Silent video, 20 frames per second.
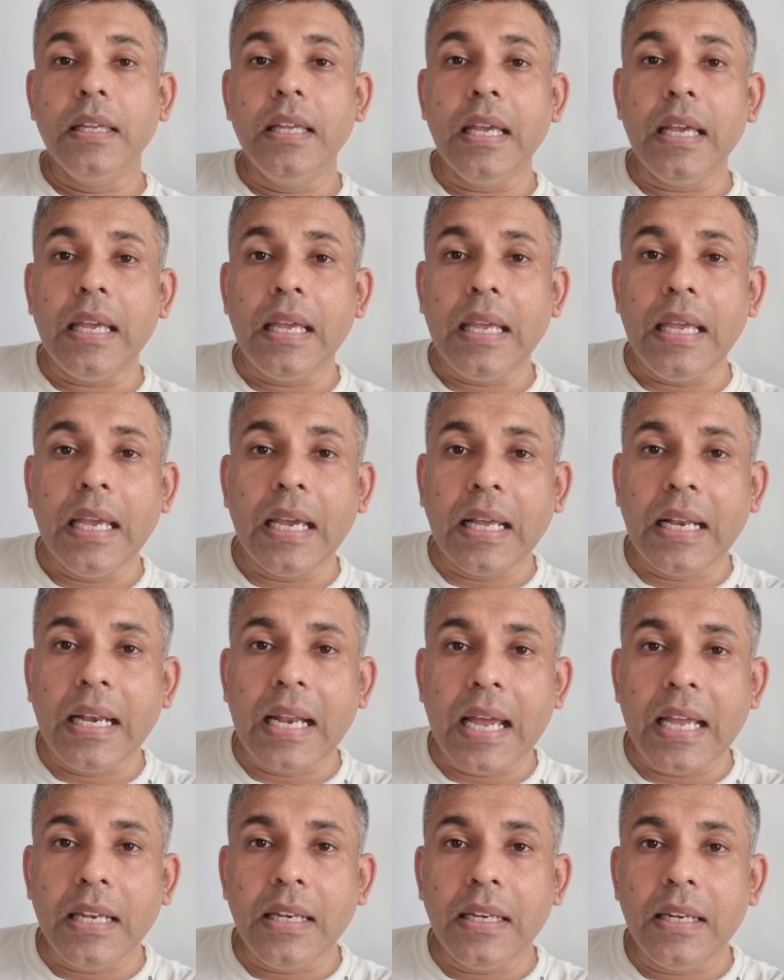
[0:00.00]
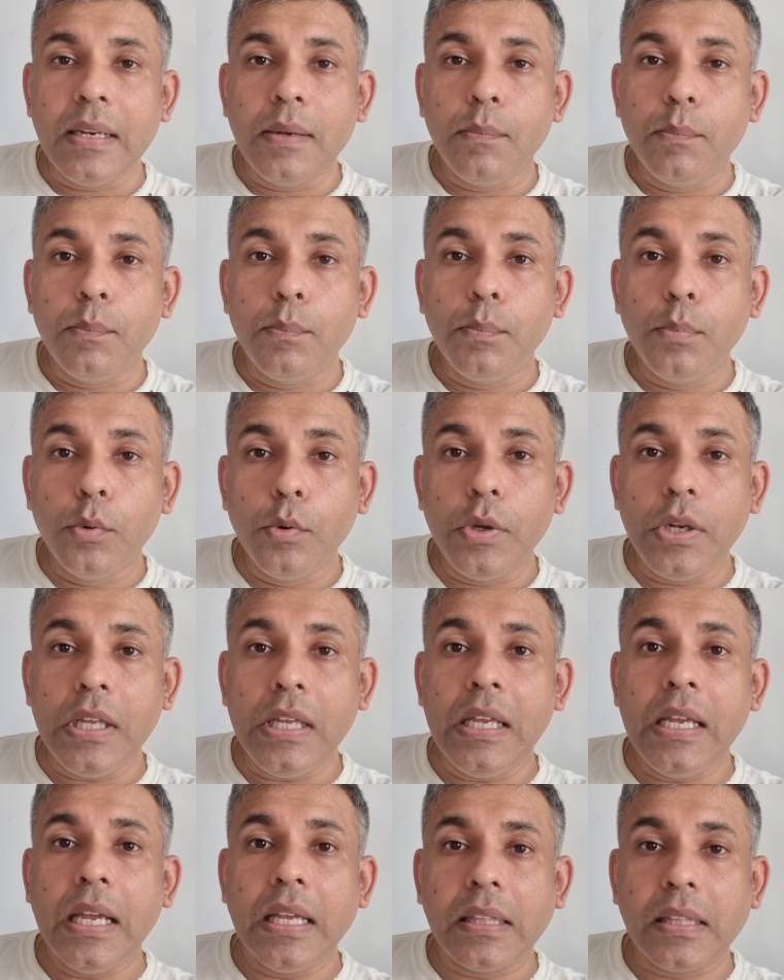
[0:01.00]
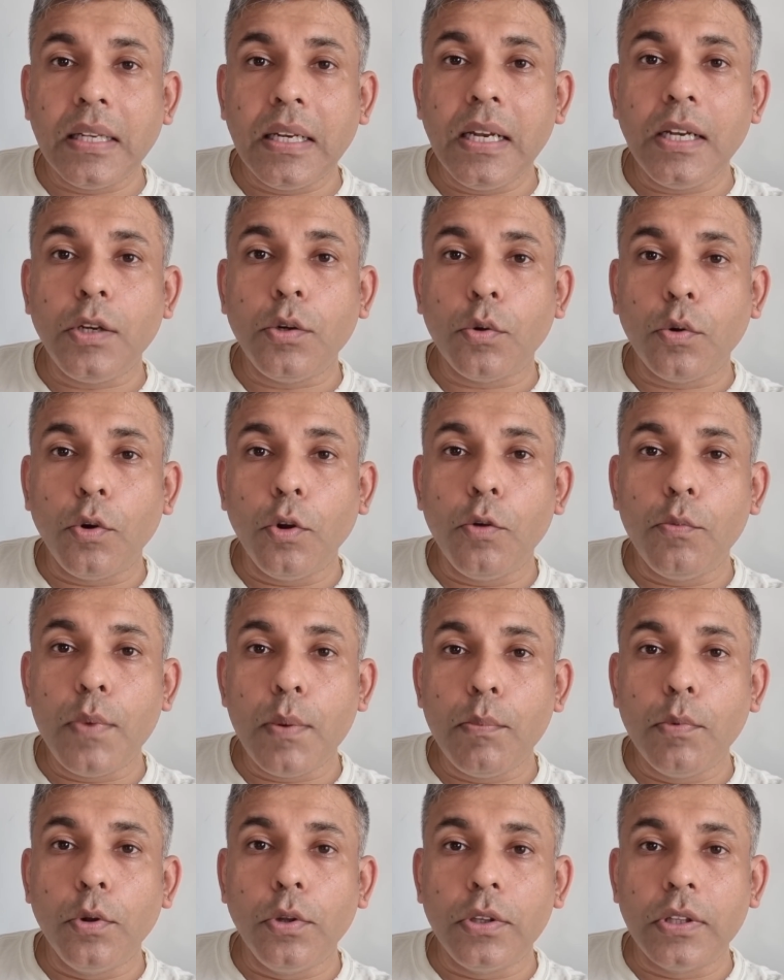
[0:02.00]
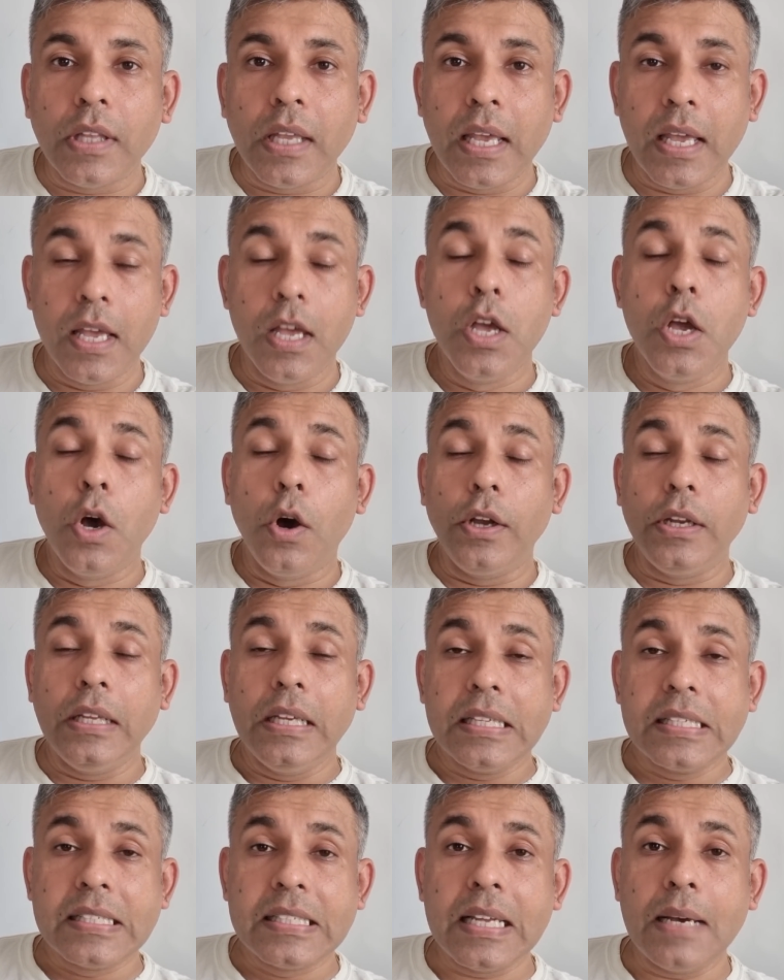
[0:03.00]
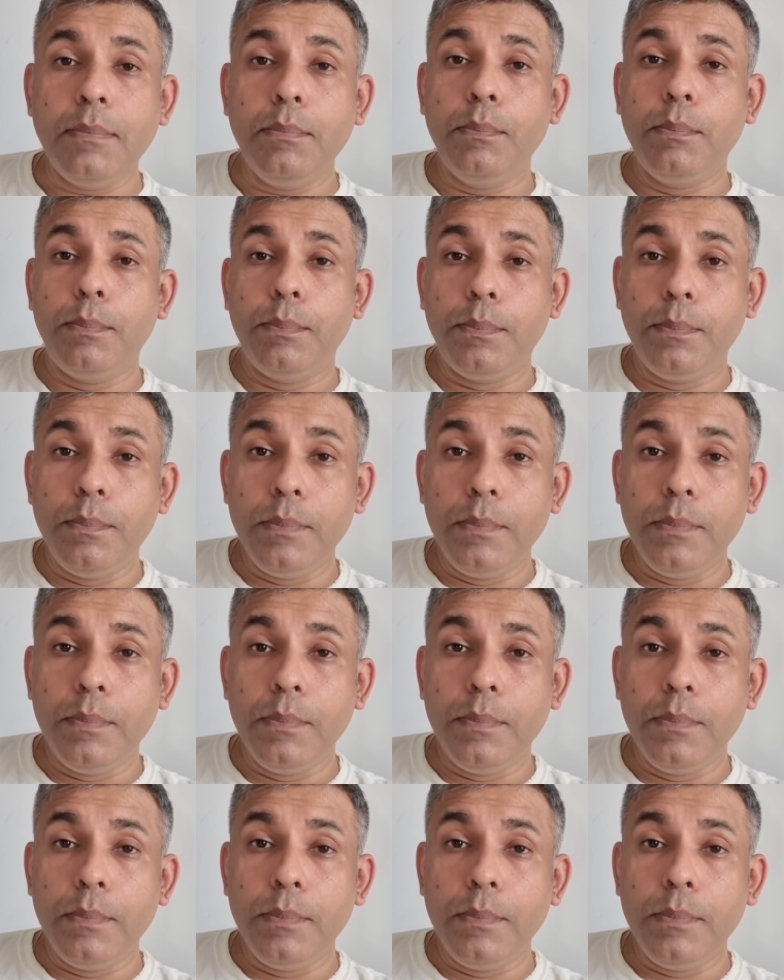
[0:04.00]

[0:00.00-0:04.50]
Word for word: ये एक लाइन पूरी इतने टुकड़ों में बोलते हैं और ये सब